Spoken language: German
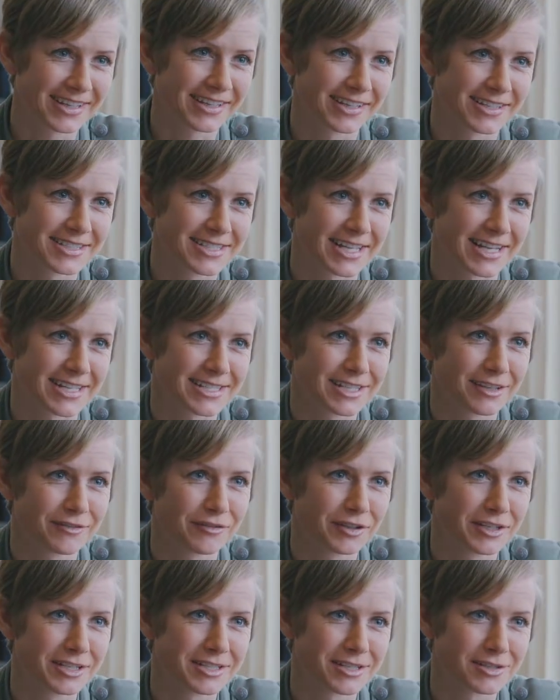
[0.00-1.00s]
ich ganz herzlich
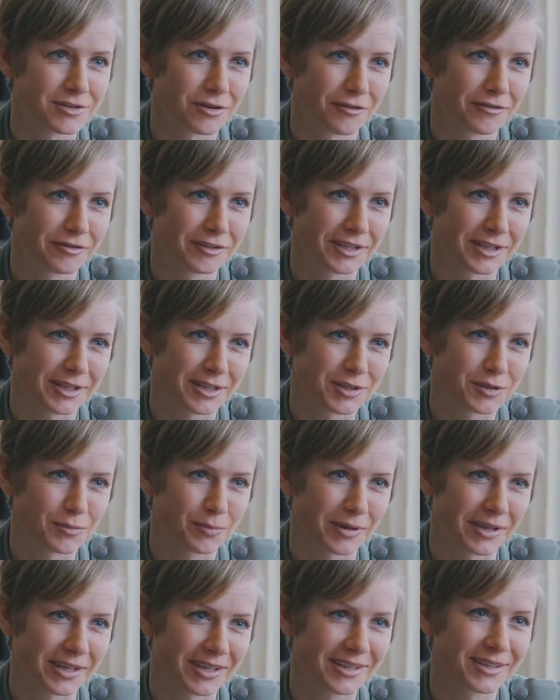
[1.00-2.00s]
für dieses offene
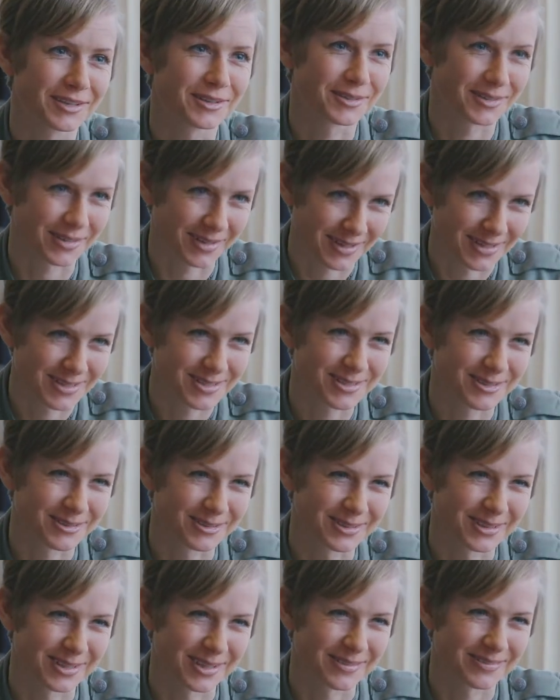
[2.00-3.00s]
Gespräch und alles
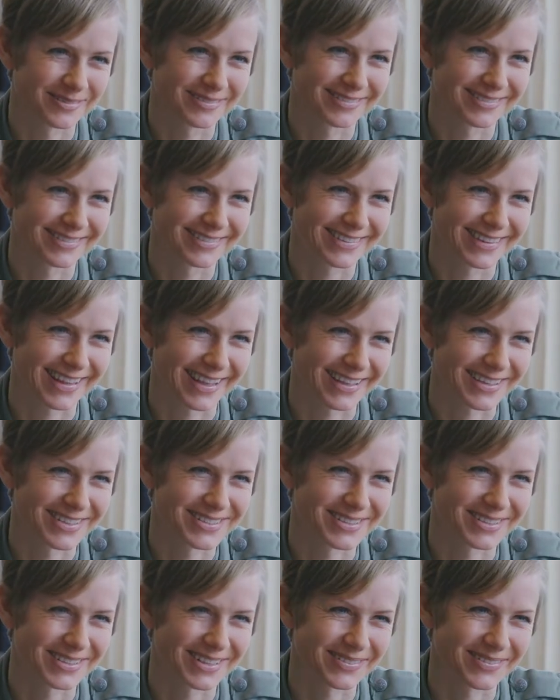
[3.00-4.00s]
Gute. Danke.
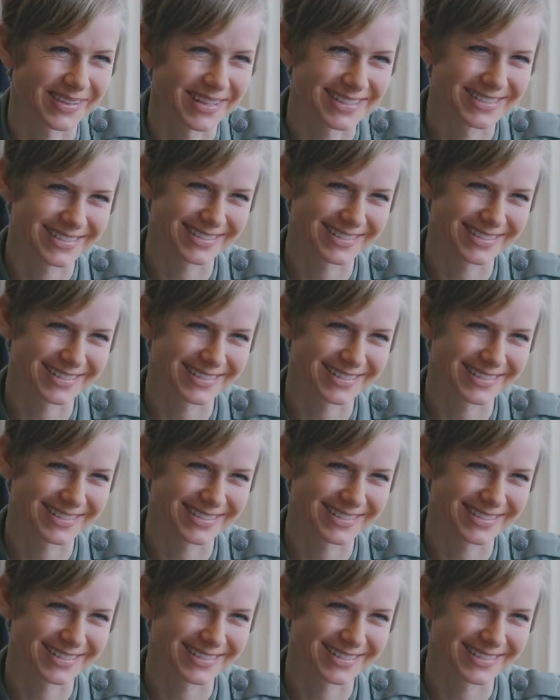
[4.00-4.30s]
Dankeschön, Herr Reis.